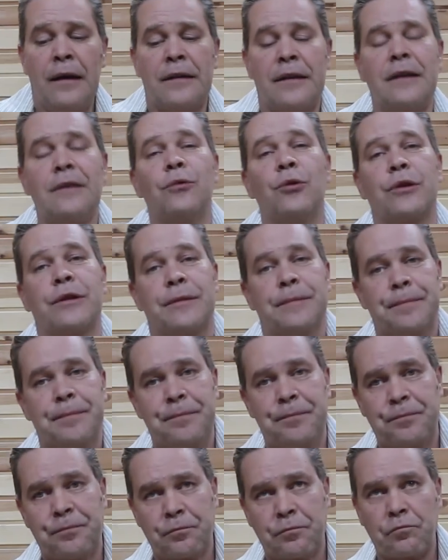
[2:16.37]
Так вот,
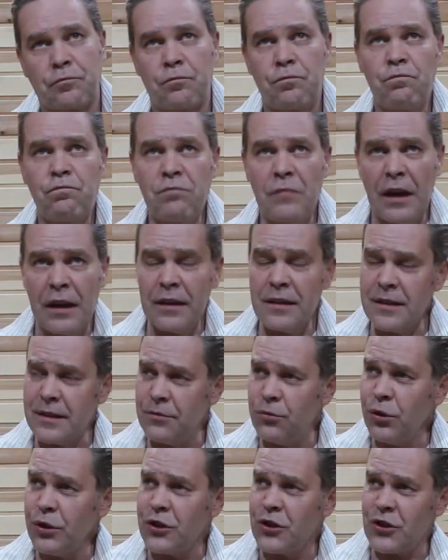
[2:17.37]

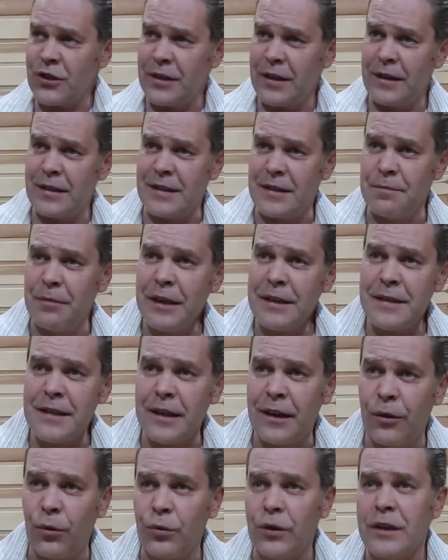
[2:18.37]
Сегодняшняя
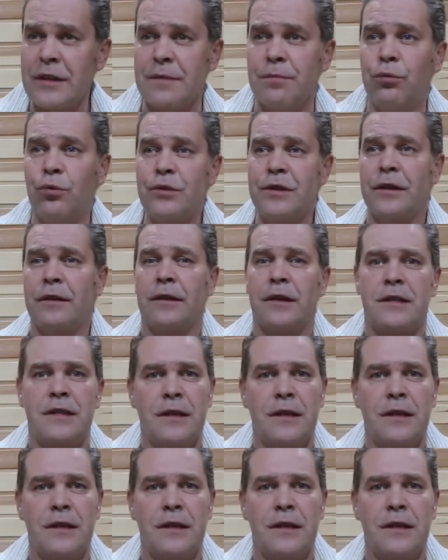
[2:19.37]
тематика у нас будет на